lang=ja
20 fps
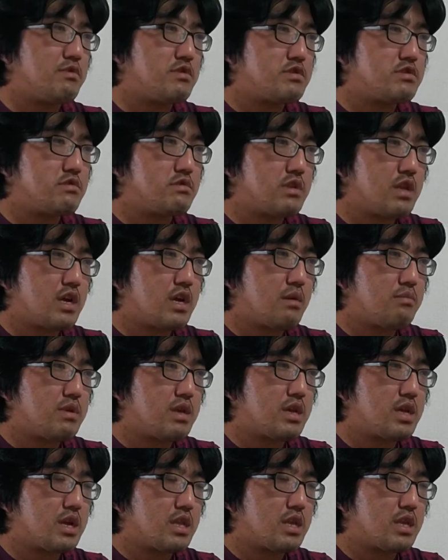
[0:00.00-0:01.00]
もちろん中
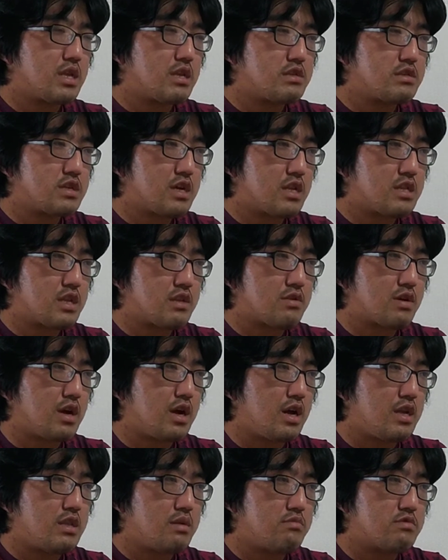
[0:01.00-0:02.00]
3日できつかったとか
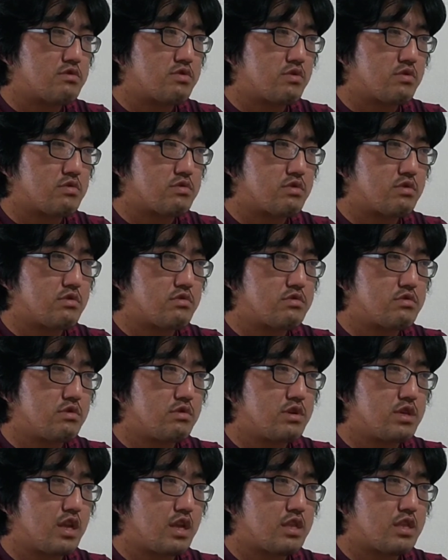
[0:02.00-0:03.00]
相手もそこそこ
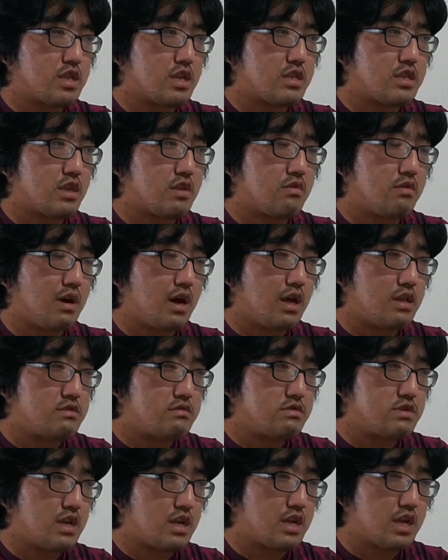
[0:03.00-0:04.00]
上位だったっていうのはあ
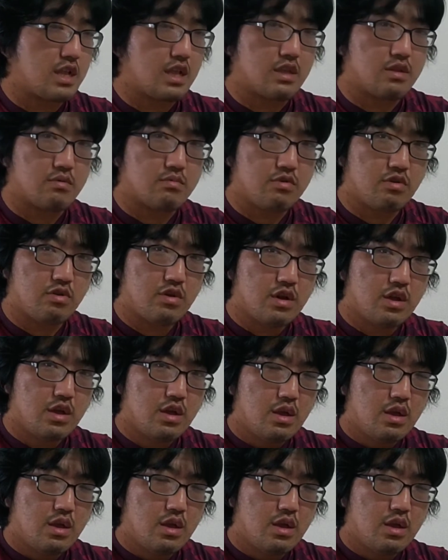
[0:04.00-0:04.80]
るんだけれども